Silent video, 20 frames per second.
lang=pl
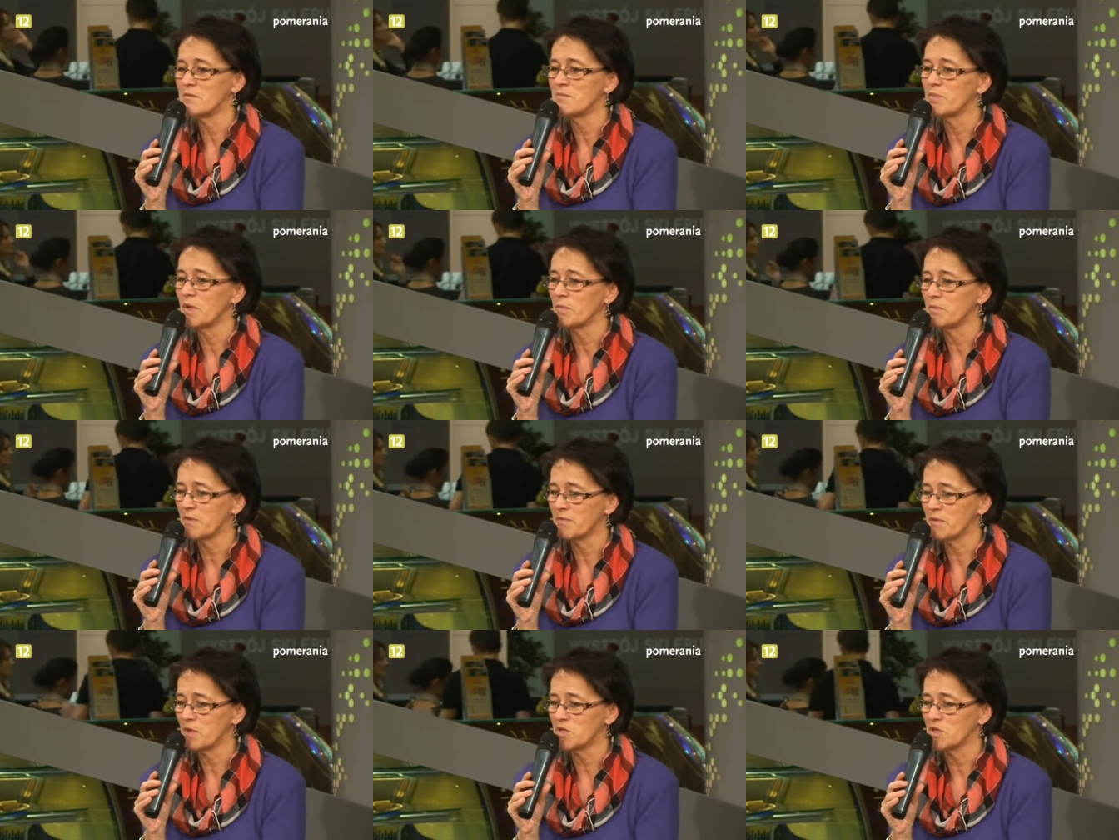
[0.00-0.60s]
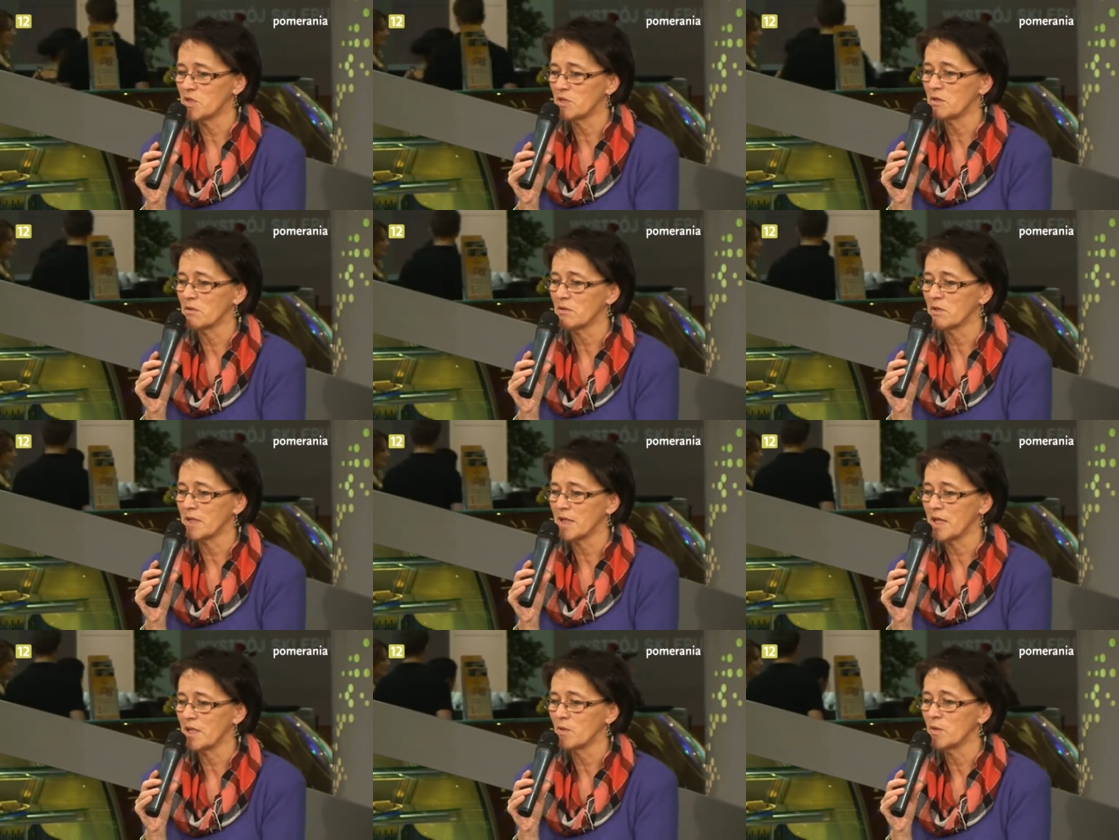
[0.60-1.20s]
Po powrocie do
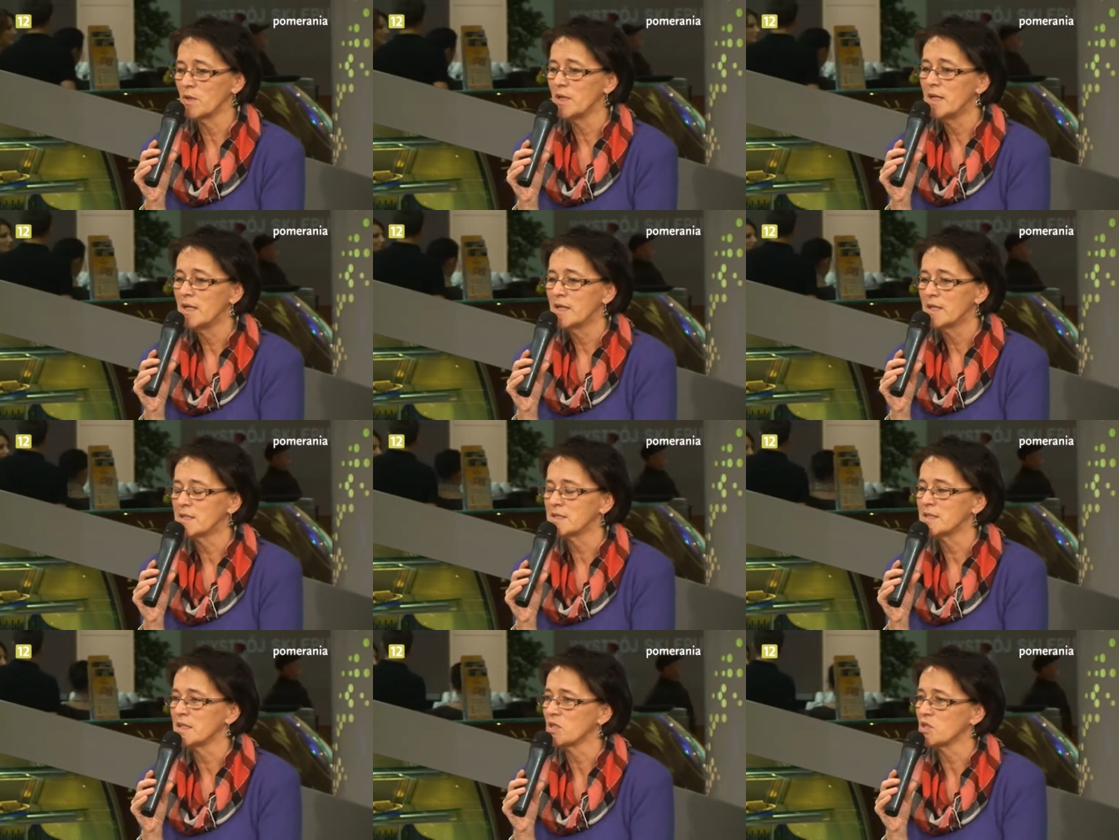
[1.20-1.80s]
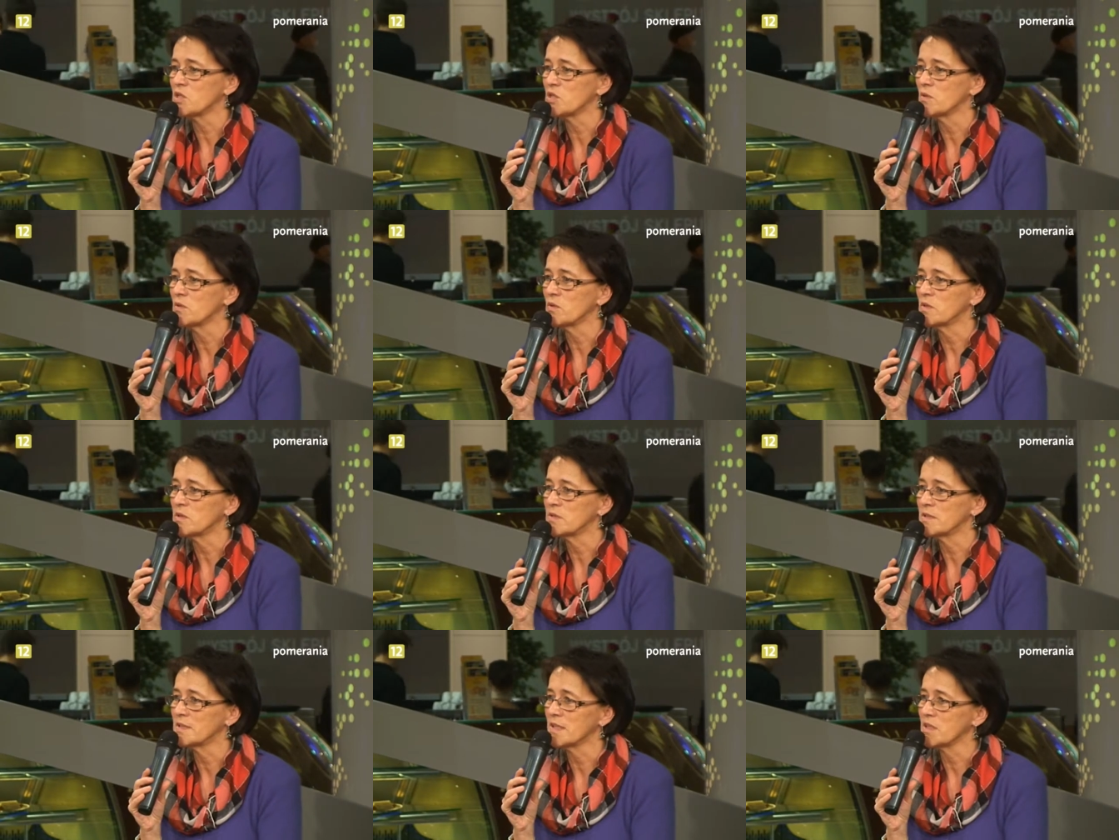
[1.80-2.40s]
kraju zaczął,
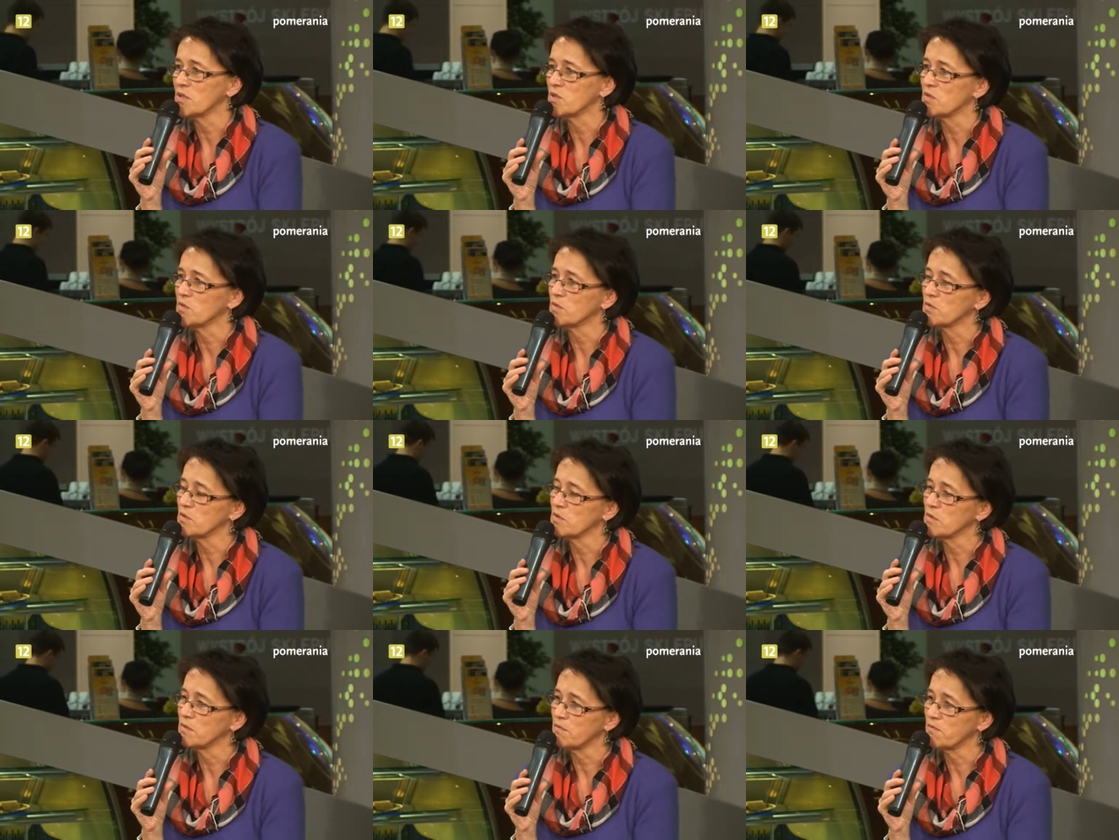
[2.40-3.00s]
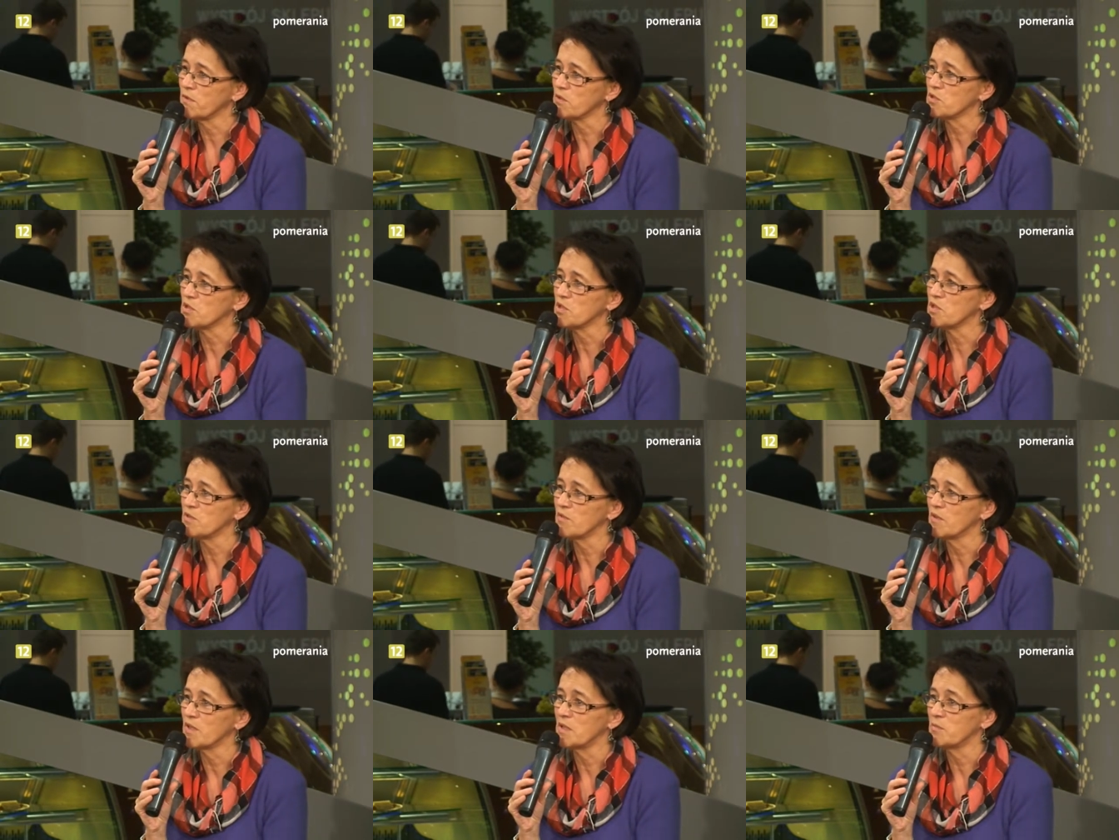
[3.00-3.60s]
zaczął
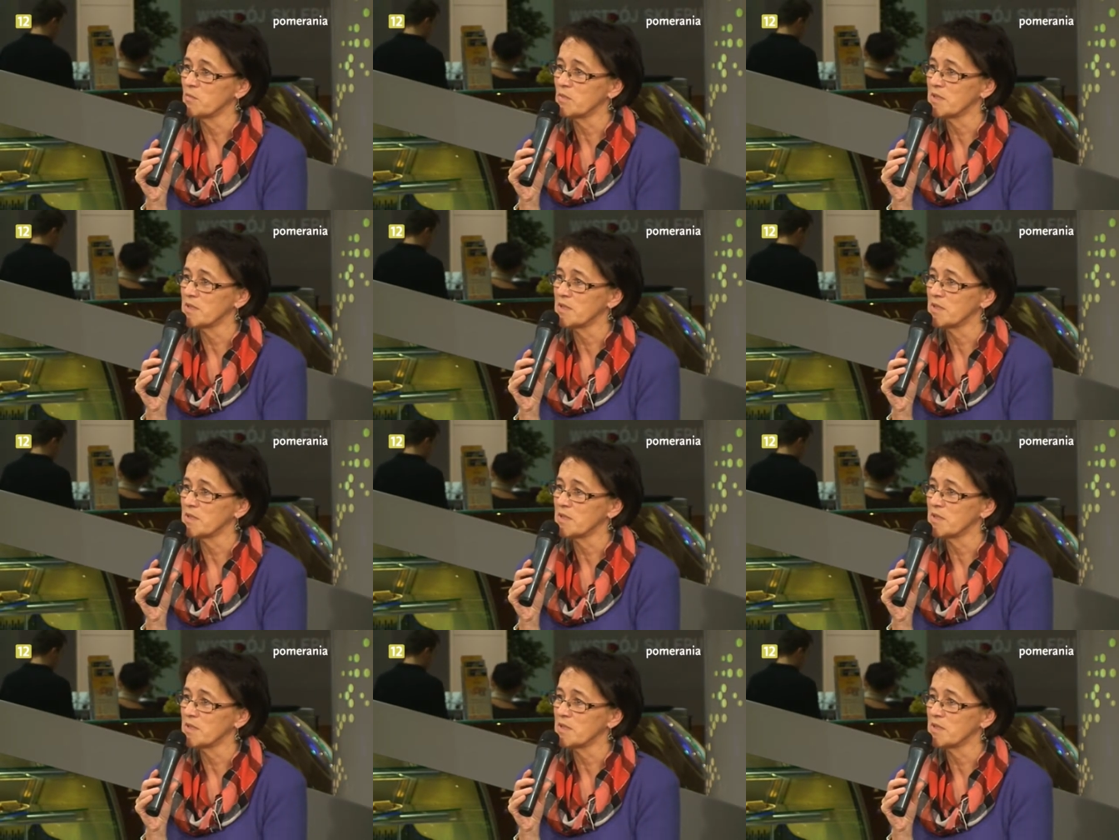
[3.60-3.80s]
tworzyć filmy,